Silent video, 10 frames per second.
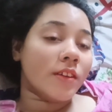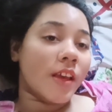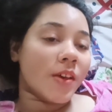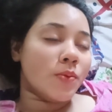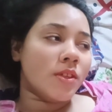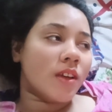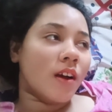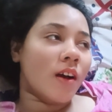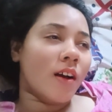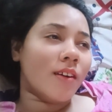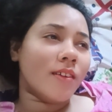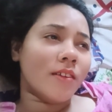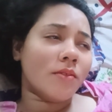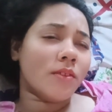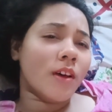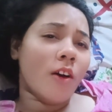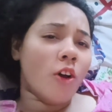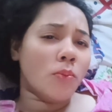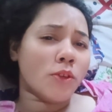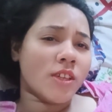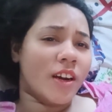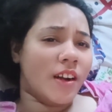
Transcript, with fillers: के का ऑलमोस्ट हर